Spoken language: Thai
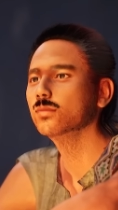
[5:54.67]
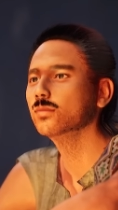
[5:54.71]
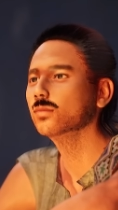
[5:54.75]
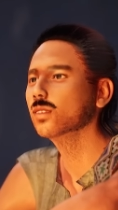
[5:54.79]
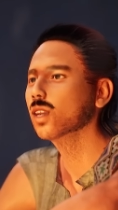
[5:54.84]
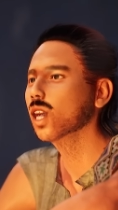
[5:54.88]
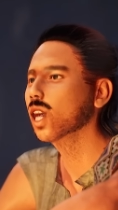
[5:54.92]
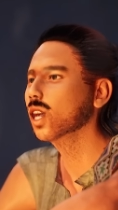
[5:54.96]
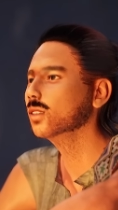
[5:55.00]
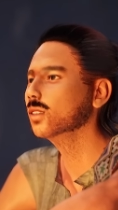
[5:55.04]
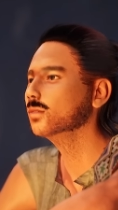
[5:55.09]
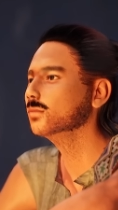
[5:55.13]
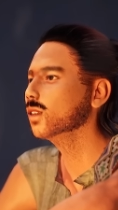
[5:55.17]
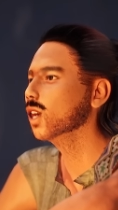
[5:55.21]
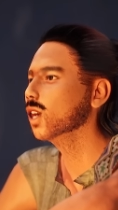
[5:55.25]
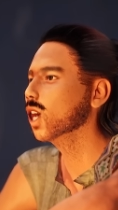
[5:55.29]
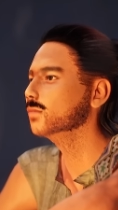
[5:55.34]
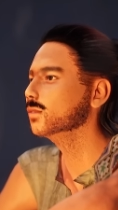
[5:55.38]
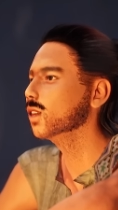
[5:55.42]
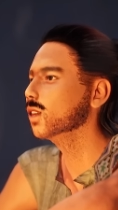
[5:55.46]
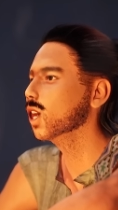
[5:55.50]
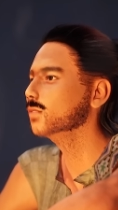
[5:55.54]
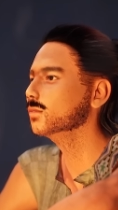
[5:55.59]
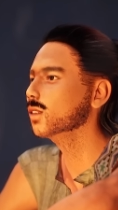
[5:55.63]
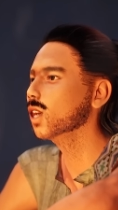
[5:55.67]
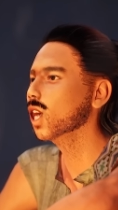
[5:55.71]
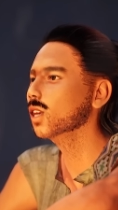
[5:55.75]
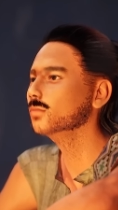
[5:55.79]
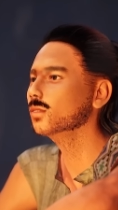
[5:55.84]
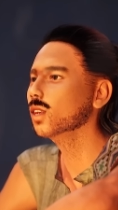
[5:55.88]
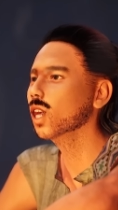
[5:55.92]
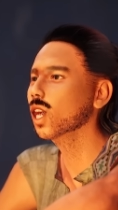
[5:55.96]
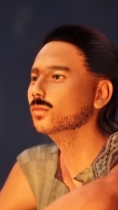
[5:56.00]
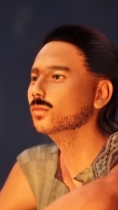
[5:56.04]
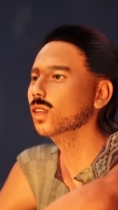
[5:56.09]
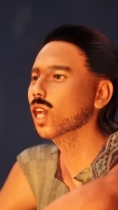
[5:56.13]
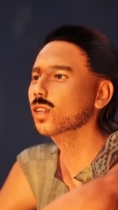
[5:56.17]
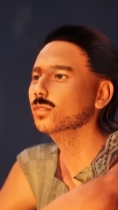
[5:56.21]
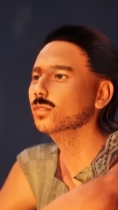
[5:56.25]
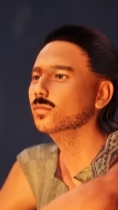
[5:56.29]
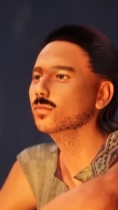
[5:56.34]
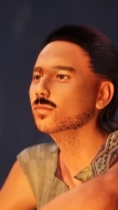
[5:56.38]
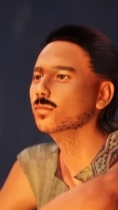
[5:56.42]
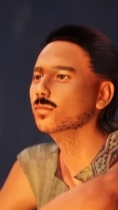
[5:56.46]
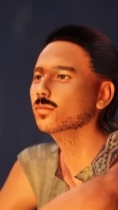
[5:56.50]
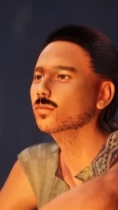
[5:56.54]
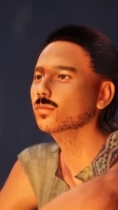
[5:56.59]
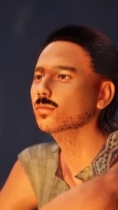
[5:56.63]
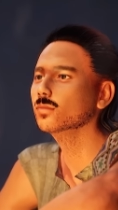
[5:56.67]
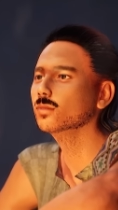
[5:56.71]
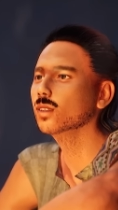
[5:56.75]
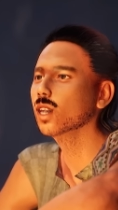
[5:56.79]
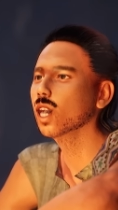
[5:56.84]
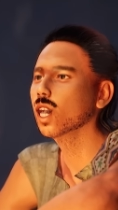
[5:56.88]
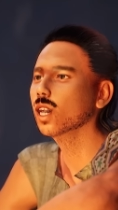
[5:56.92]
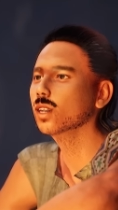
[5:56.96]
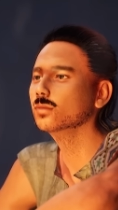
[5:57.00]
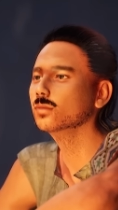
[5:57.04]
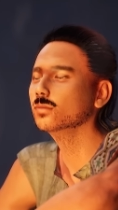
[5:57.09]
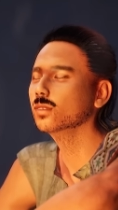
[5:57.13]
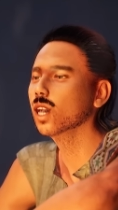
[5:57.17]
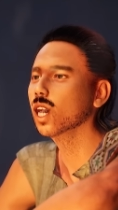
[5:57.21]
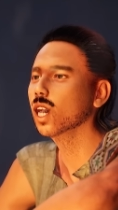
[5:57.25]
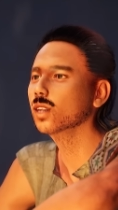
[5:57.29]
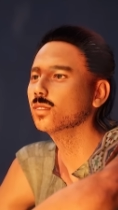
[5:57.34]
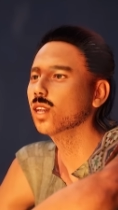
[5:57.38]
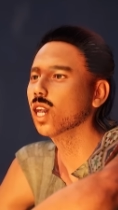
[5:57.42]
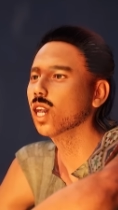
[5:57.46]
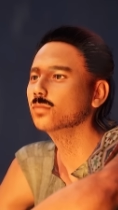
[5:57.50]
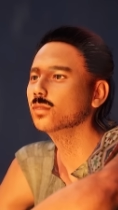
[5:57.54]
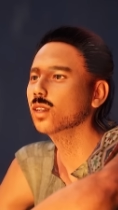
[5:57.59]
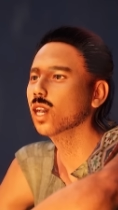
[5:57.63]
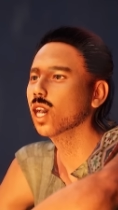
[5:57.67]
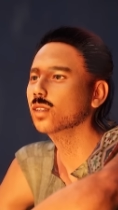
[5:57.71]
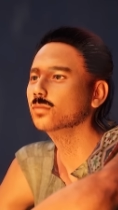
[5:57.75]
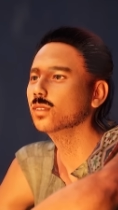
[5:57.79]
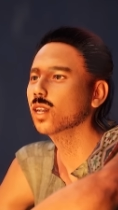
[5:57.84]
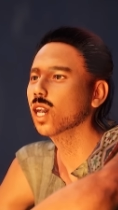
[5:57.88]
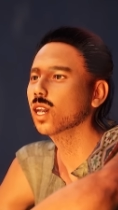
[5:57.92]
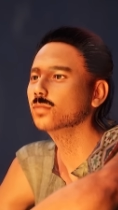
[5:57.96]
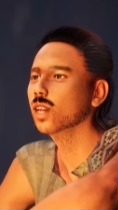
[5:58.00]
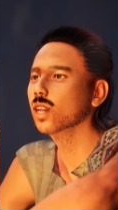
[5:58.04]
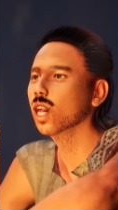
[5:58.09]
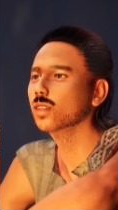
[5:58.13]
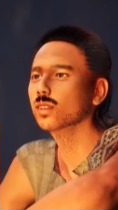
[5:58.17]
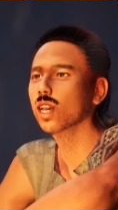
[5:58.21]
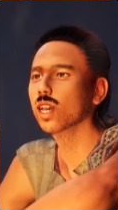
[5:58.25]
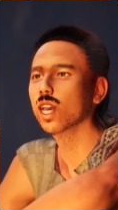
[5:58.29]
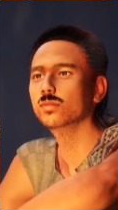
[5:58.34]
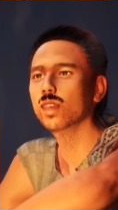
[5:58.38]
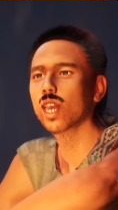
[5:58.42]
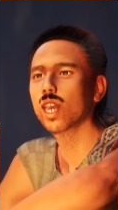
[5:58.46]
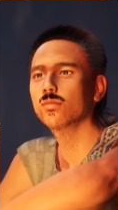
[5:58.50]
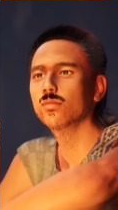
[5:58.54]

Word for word: พอมันปักคบไฟไว้ที่พื้นแล้วตั้งท่าจะปีนต้นไม้ขึ้นมา